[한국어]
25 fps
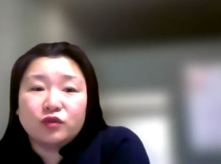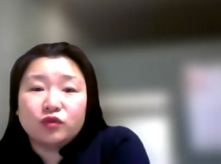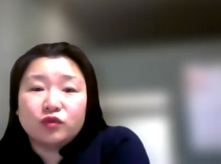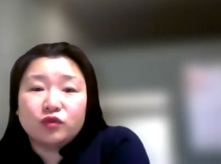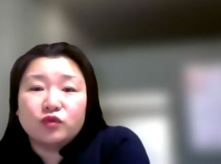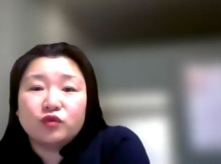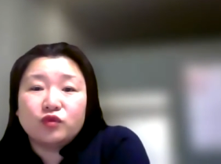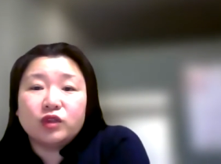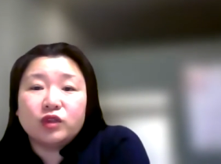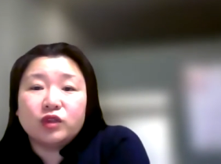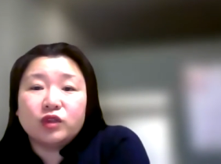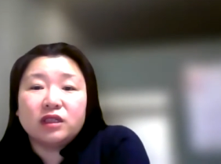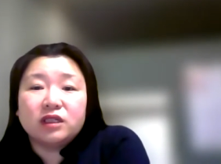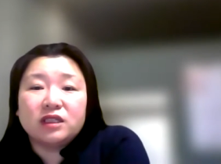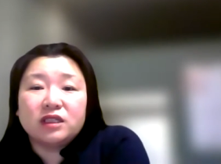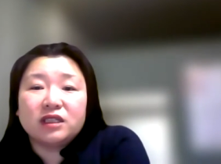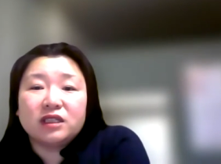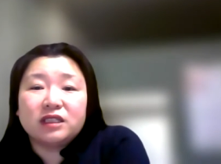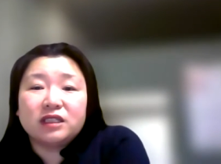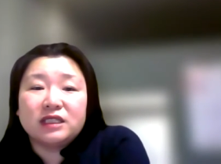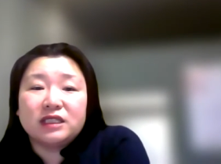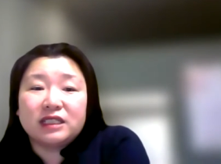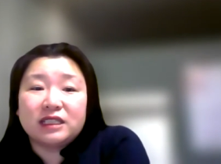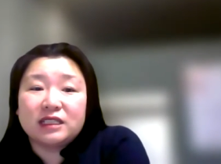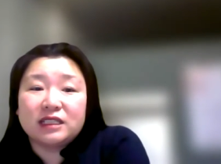
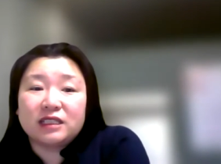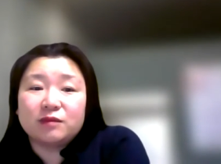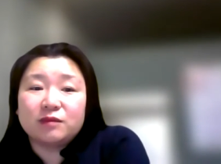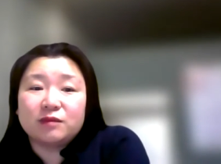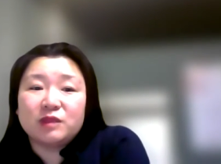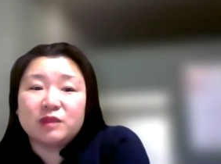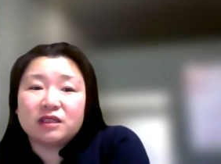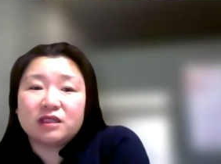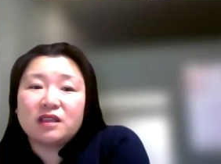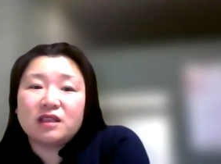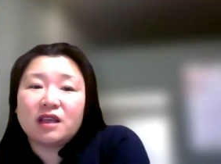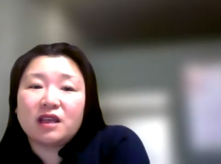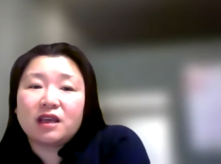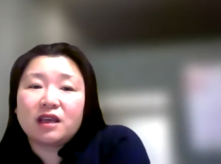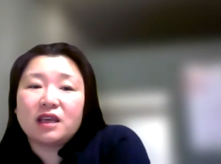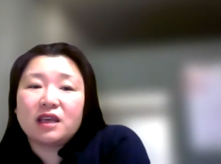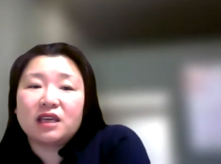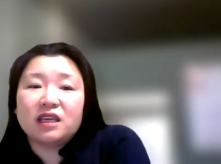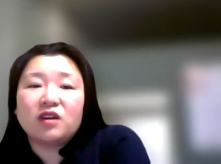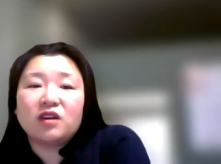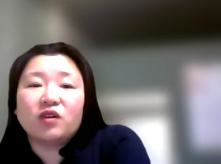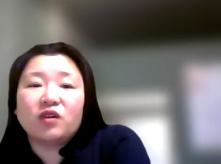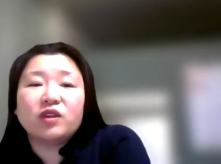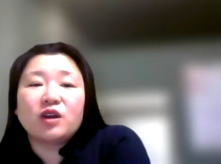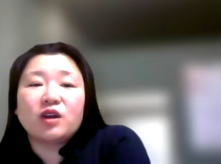우리는 지금 시대에
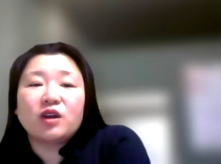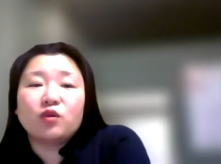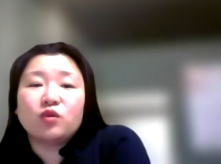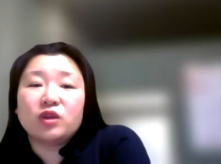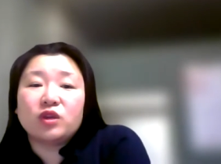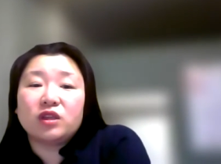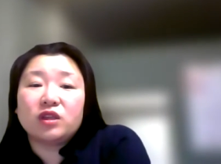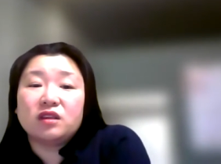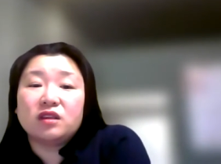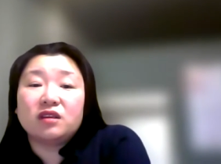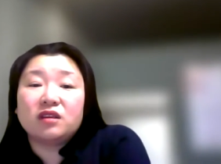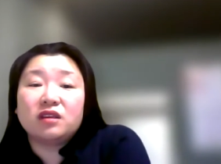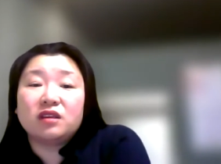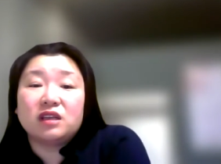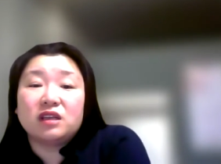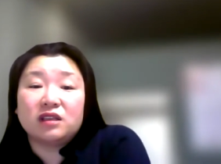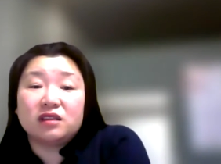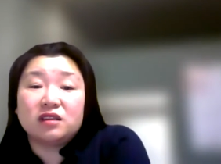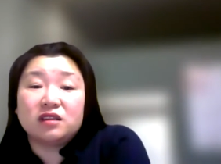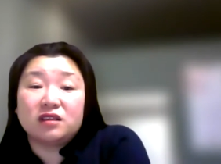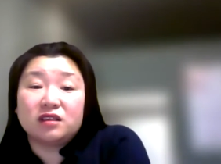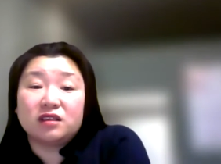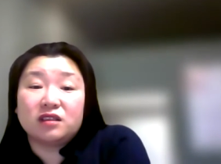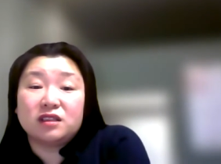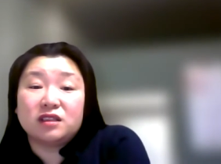일어나고 있는
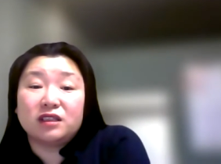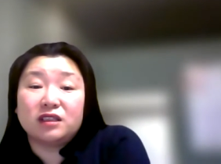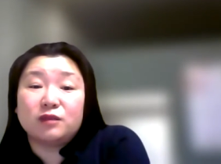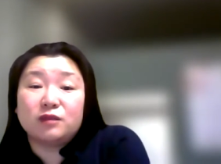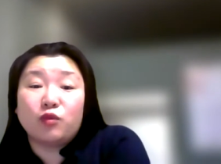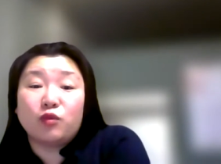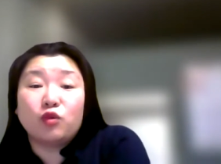일들을